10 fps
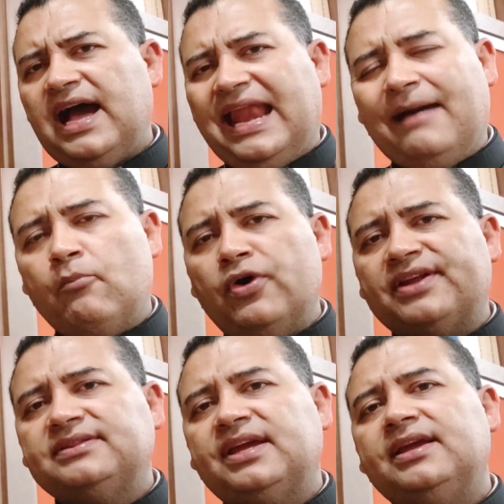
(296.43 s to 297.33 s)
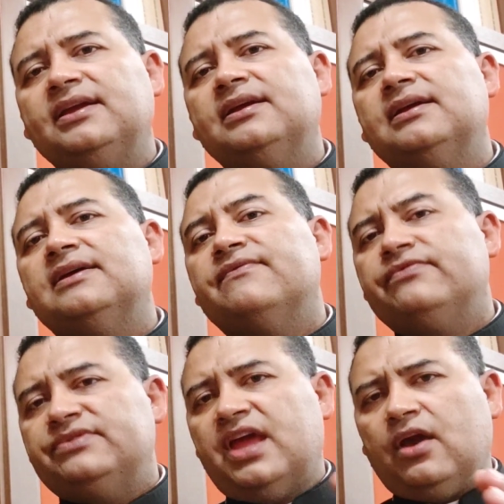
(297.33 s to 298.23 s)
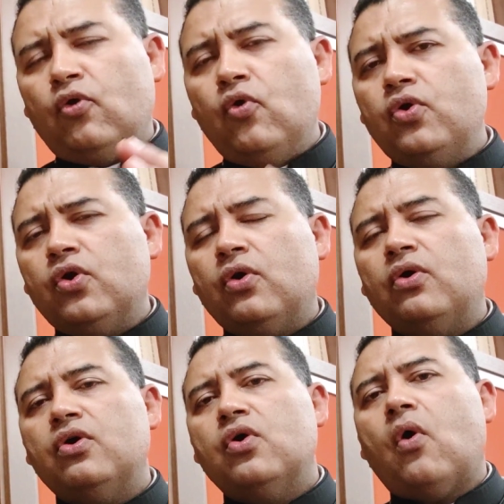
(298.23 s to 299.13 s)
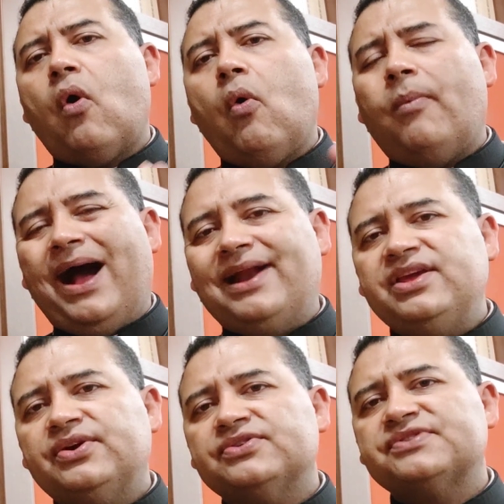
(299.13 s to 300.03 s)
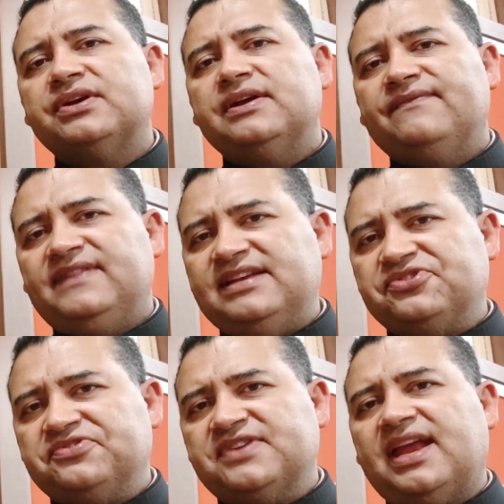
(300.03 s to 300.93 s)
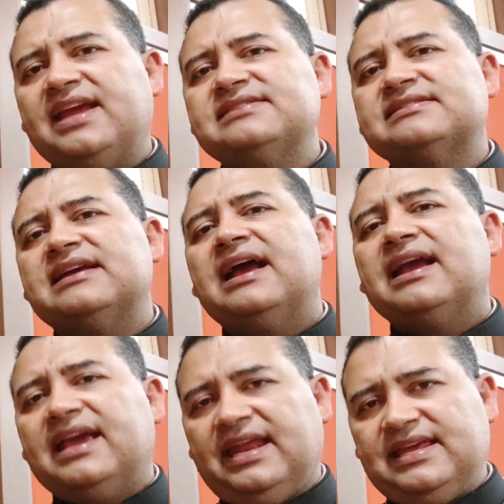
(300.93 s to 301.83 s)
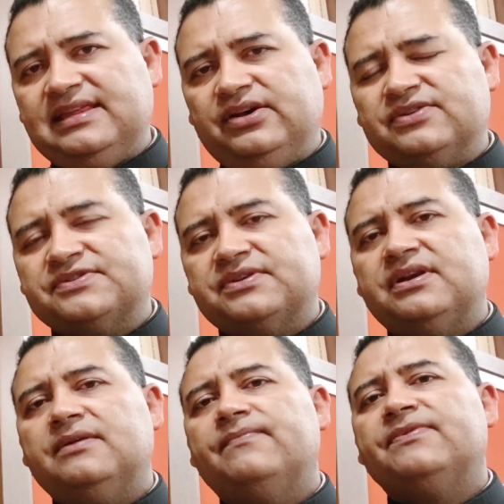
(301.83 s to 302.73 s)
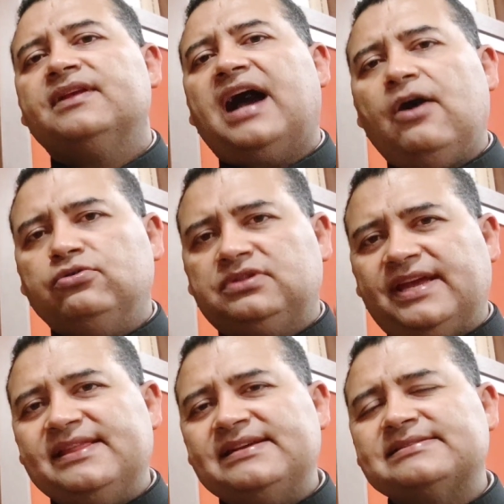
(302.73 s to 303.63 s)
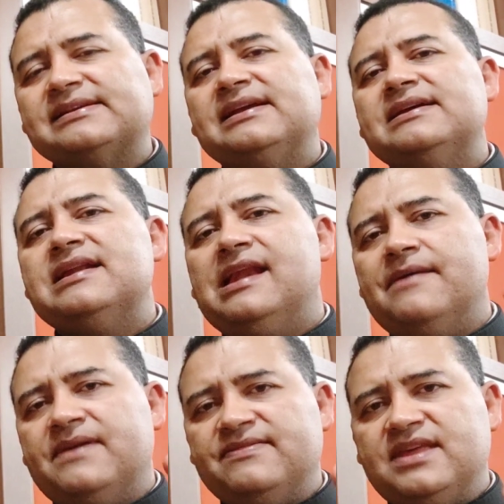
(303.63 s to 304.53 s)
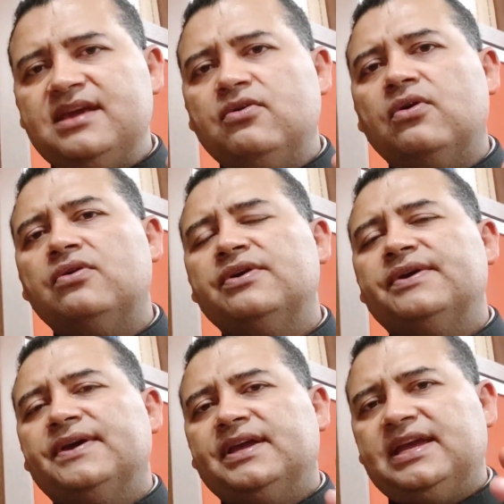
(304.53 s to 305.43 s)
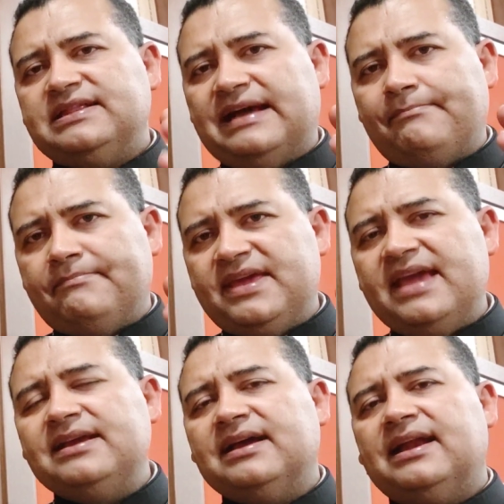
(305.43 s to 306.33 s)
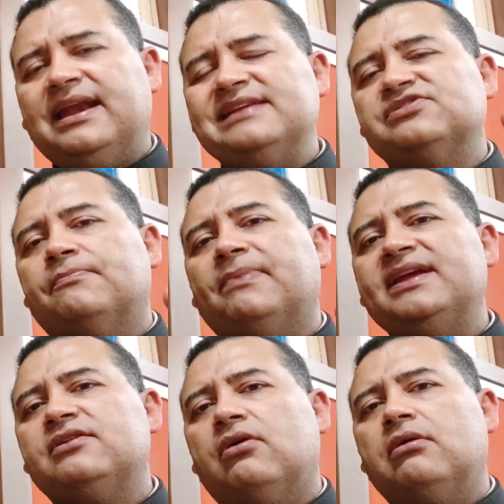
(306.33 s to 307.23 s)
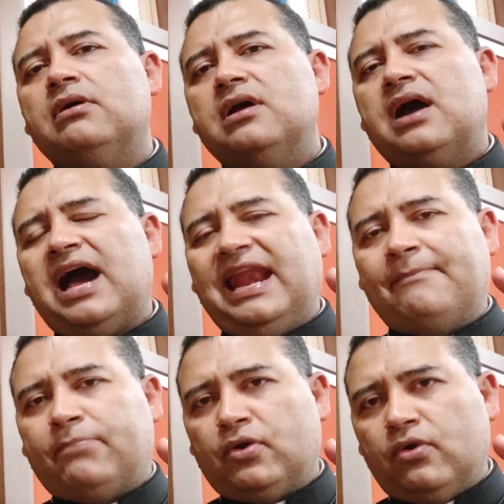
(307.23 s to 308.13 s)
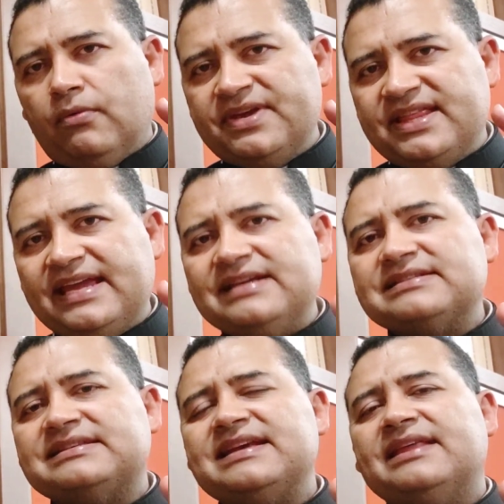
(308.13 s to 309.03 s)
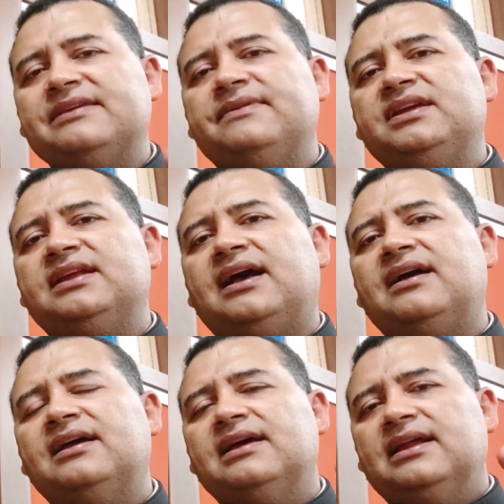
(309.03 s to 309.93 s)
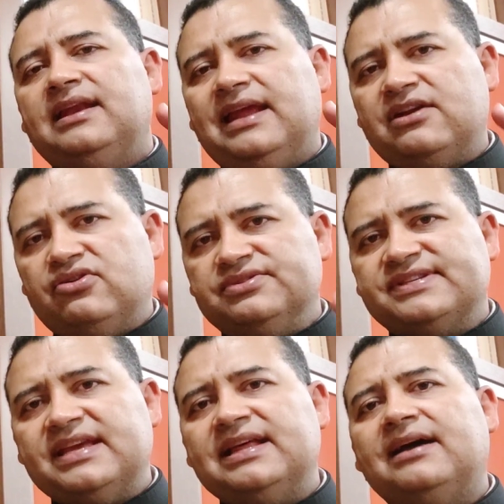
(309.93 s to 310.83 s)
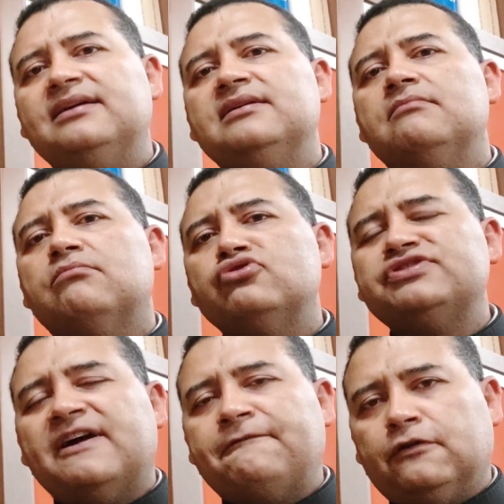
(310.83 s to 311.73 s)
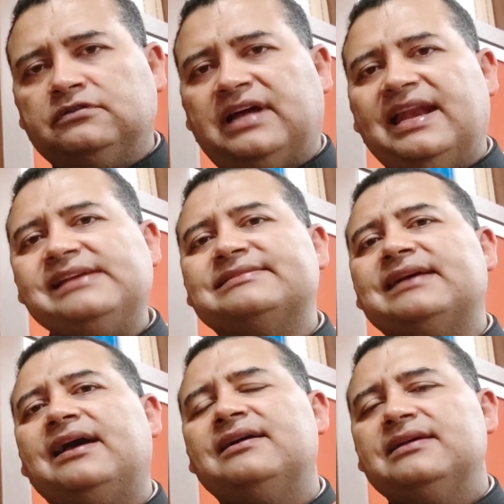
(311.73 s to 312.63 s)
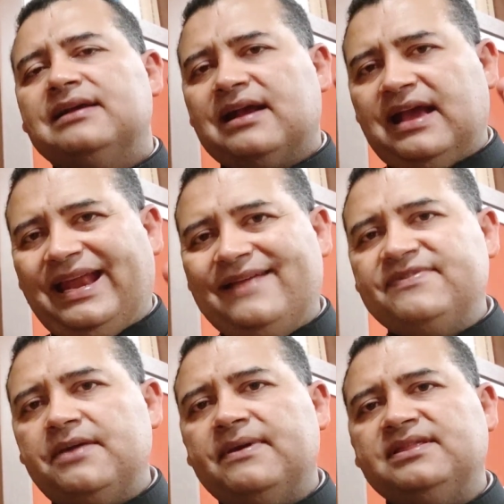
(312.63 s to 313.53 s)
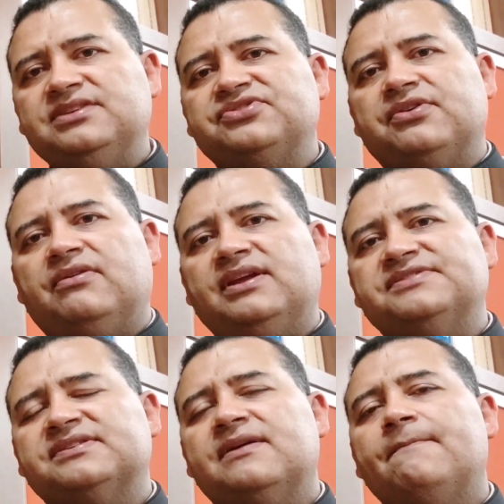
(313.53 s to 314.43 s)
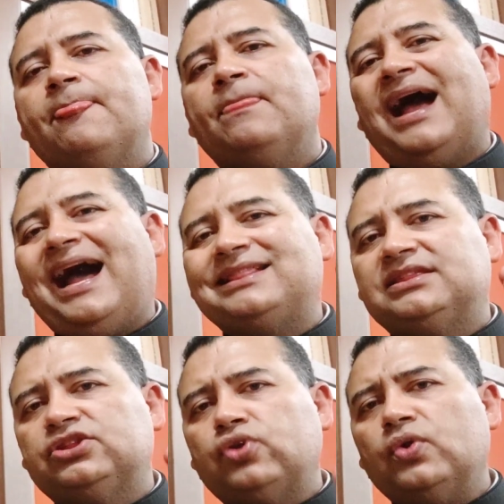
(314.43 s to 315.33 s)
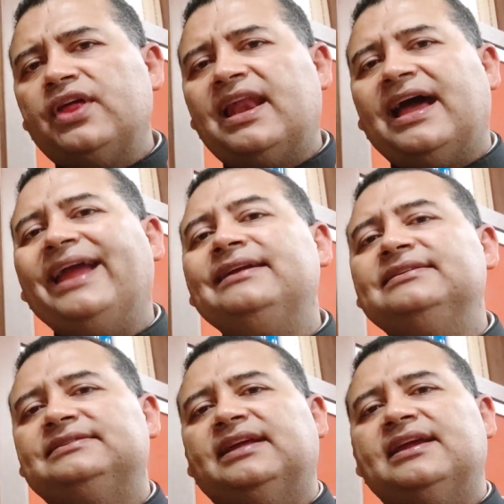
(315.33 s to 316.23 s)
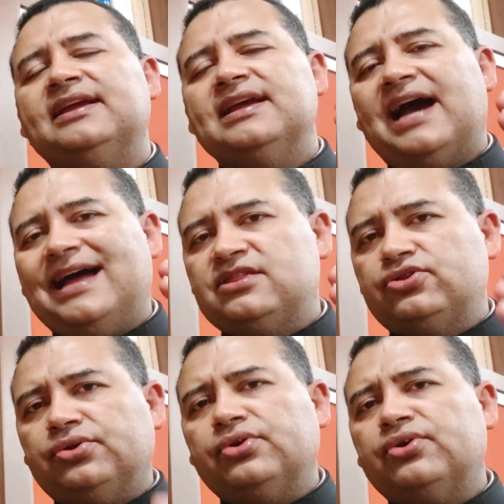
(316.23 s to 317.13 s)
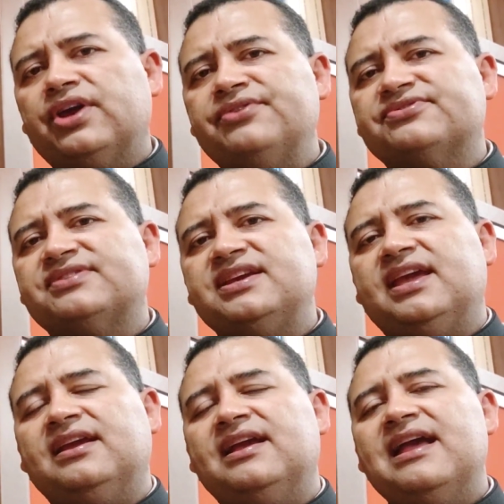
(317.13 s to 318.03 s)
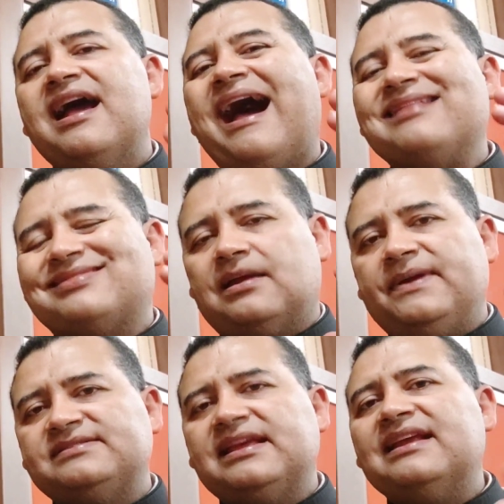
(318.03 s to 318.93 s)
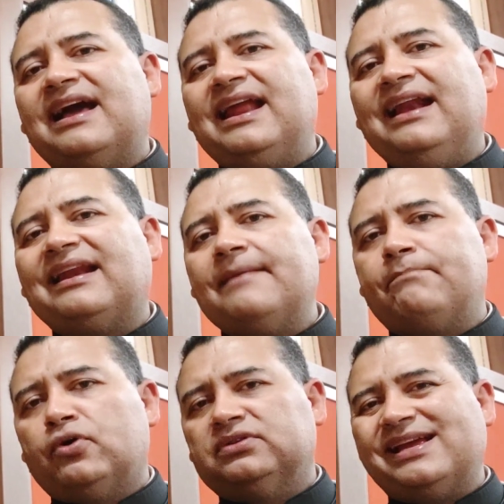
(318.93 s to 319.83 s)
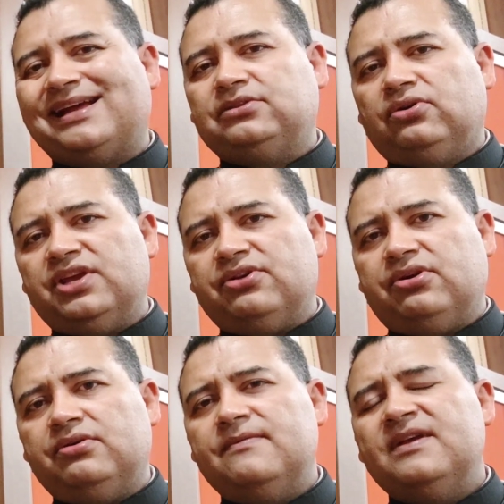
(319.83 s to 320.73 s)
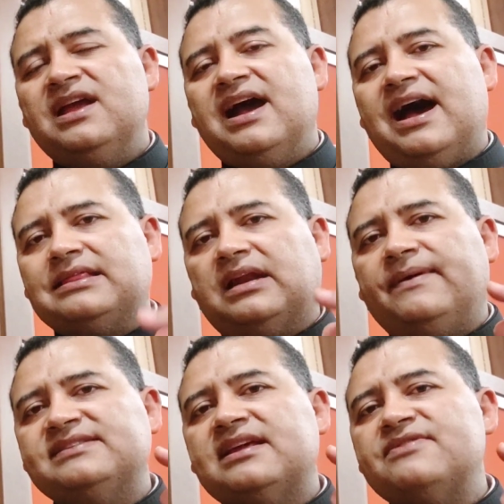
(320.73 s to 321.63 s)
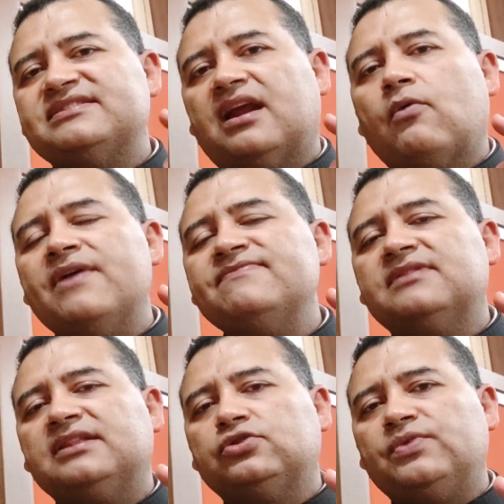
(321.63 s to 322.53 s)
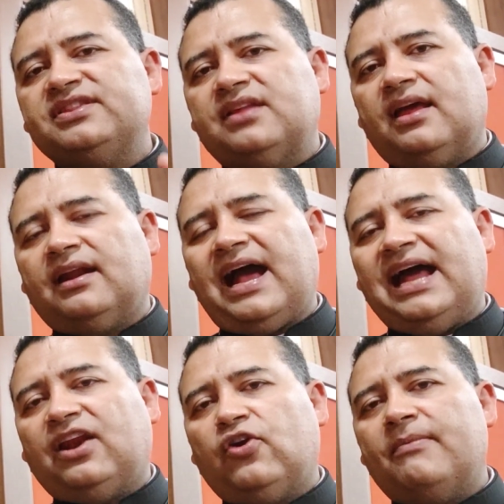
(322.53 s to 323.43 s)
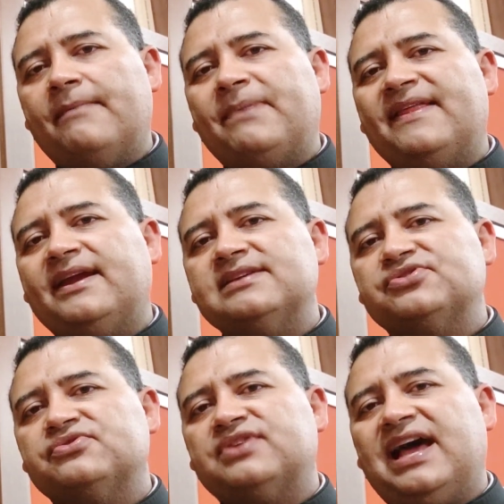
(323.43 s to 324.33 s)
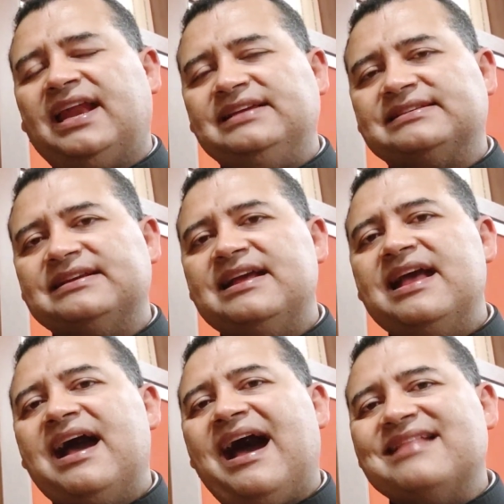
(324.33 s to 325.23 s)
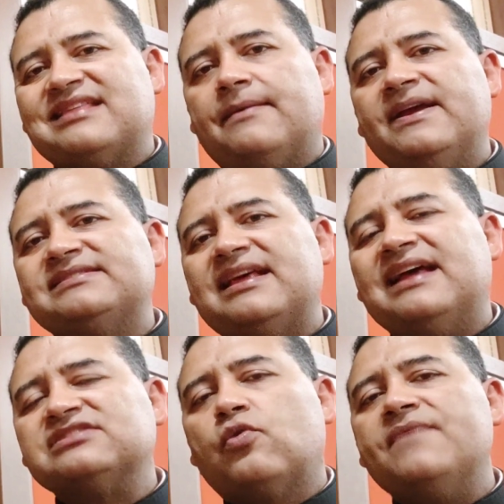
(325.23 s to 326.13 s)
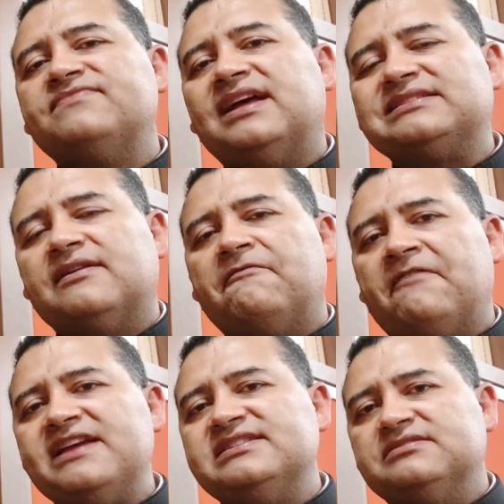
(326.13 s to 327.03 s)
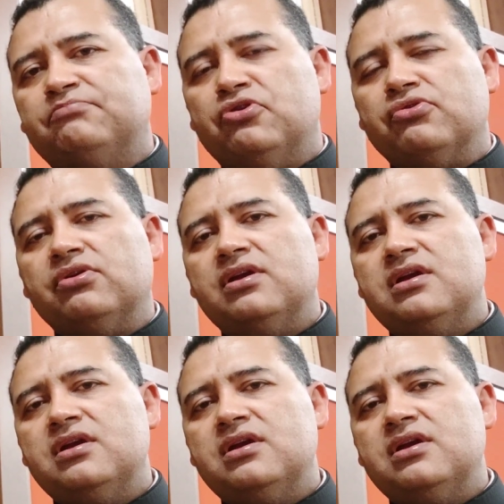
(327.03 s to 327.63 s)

a la muerte de uno o varios de sus seres queridos. A ustedes les bendigo y también les suplico a la providencia divina les conceda mucha fortaleza, grandes bendiciones. A toda la gente, a todos los que nos siguen a través del canal Reporte Católico, a través de nuestra cuenta Twitter, arroba Padre Jesús Lares, a través de las cuentas Facebook,